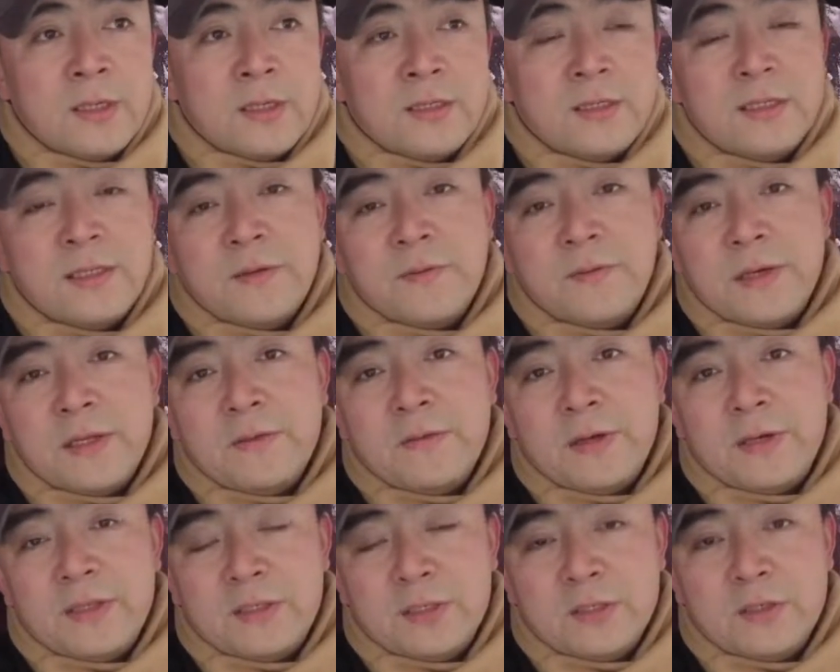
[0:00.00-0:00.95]
现在发的
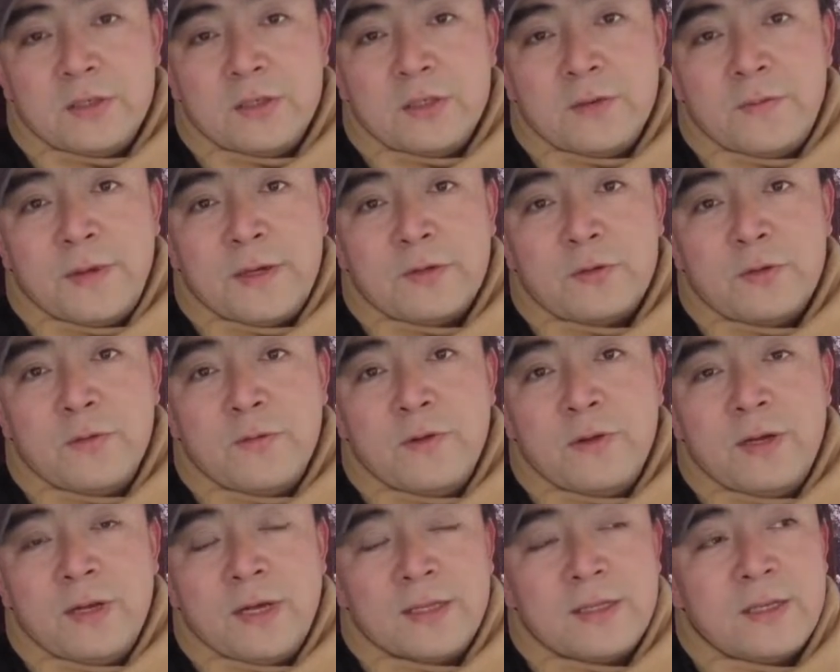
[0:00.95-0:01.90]
话只能是发顺丰了。